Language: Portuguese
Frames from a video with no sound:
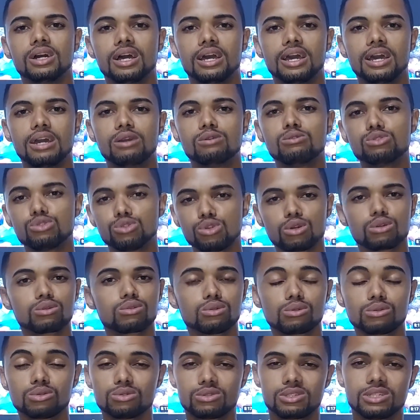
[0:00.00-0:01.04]
é, um jogo
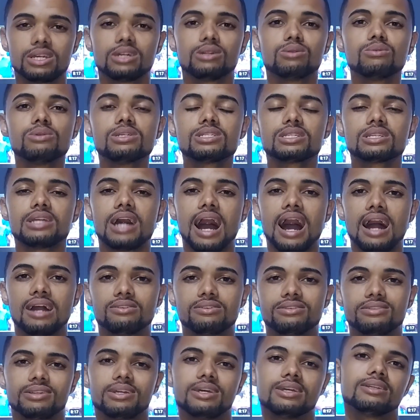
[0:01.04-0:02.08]
do Cruzeiro no
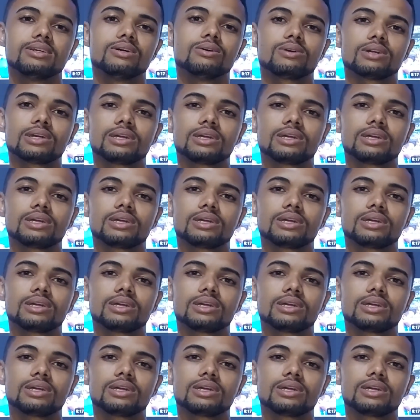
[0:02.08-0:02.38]
estádio, entendeu?